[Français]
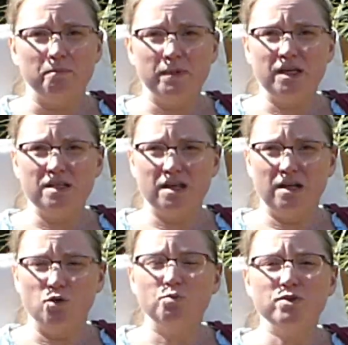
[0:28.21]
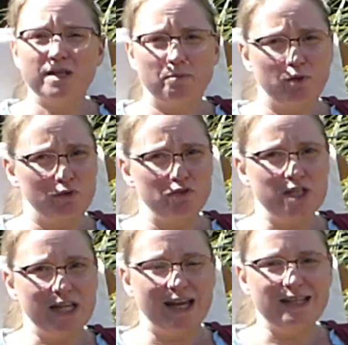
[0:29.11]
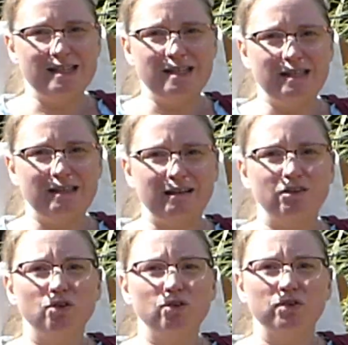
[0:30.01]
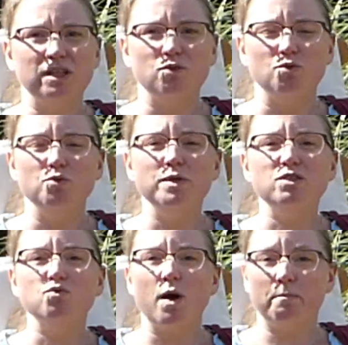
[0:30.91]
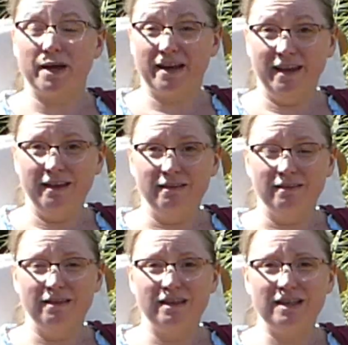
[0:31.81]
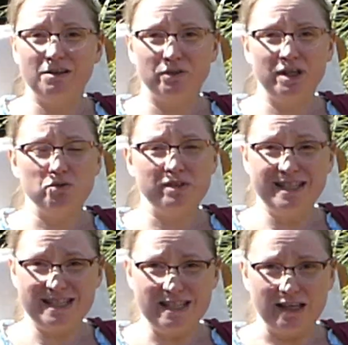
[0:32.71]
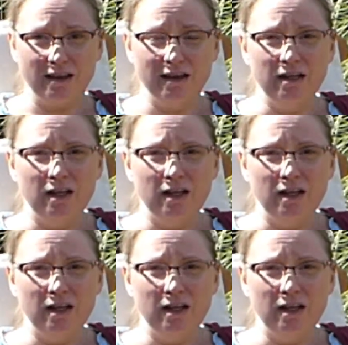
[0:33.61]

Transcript: Mais le plus important je dirais c'est d'attendre que lui soit prêt et qu'il en ait le désir.